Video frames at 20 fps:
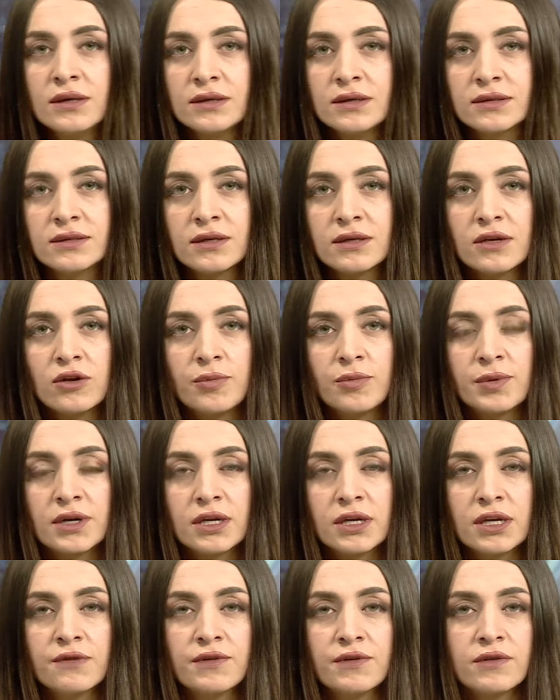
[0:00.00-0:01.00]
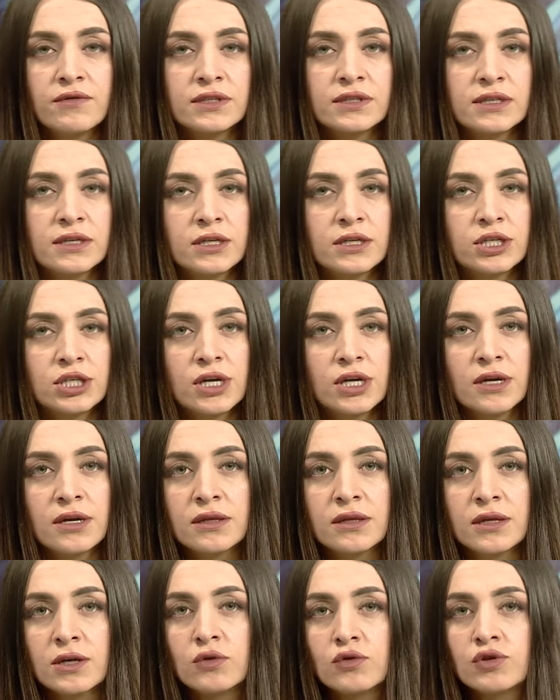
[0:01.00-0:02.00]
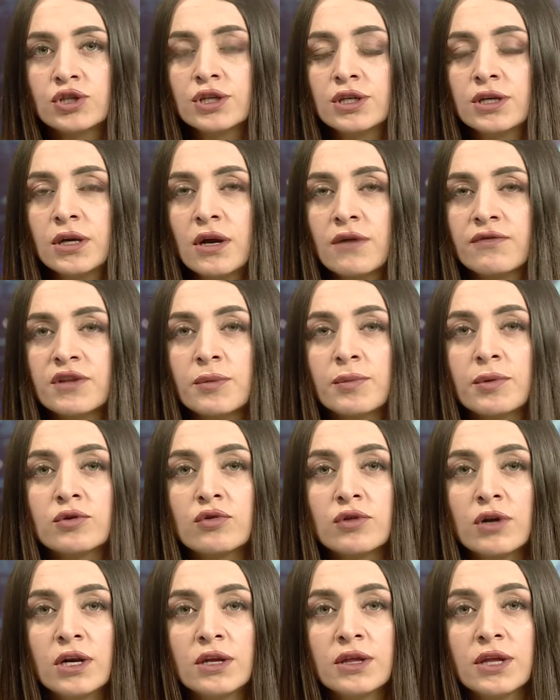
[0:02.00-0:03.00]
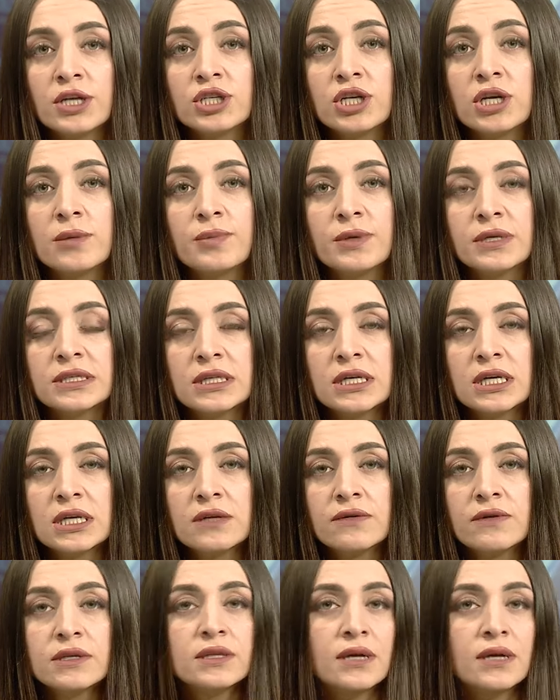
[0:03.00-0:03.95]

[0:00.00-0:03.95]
С целью оперативного задержания нарушителя автопатрули начали преследовать